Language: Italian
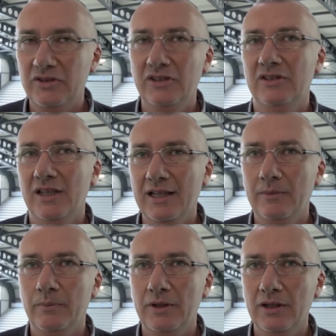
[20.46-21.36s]
Sì, c'è il
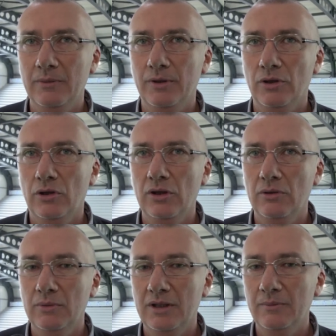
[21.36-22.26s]
Grand Prix che però è
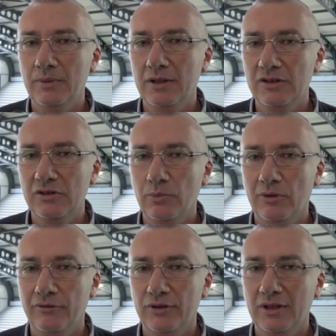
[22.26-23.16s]
un Grand Prix che si può
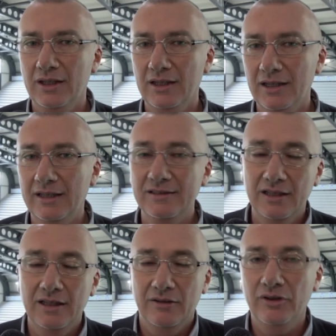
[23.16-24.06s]
affrontare grazie
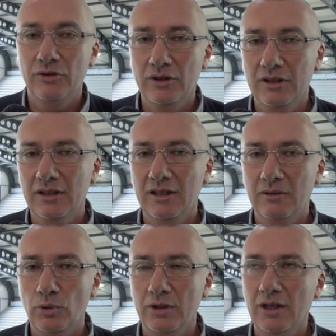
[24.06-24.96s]
anche al fatto che nelle
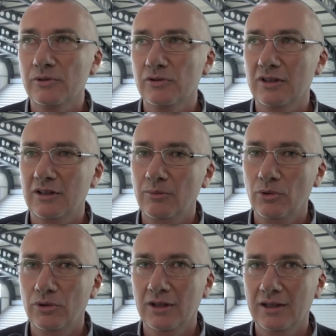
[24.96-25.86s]
World Cup sono state
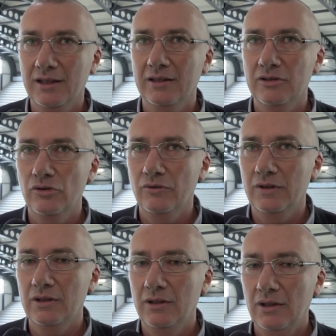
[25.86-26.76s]
molte atlete
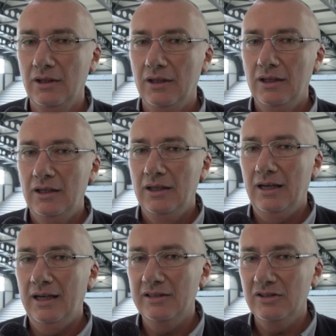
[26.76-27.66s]
giovani
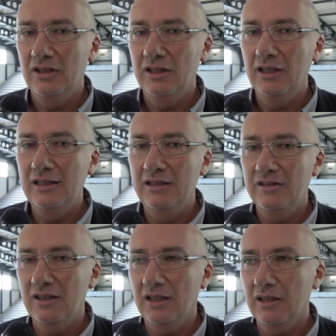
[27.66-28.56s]
a essere nella
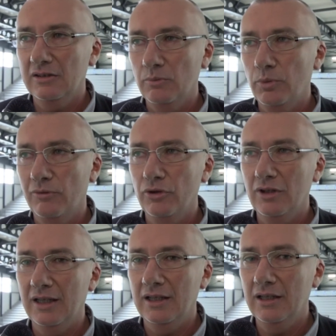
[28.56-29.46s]
lista si può
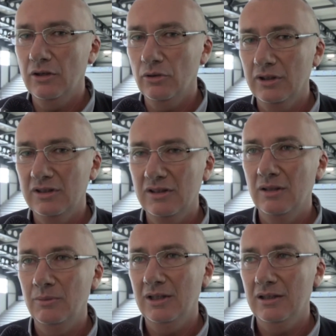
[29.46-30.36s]
affrontare con una,
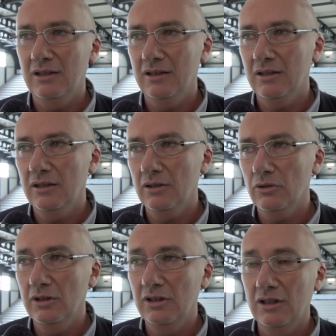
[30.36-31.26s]
determinata,
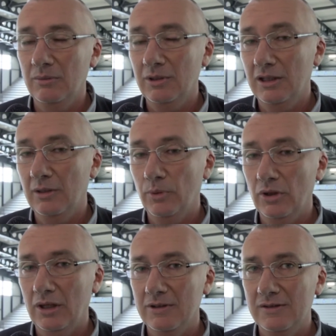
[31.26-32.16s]
con una determinata
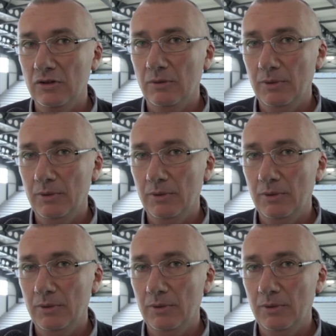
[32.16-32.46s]
programmazione.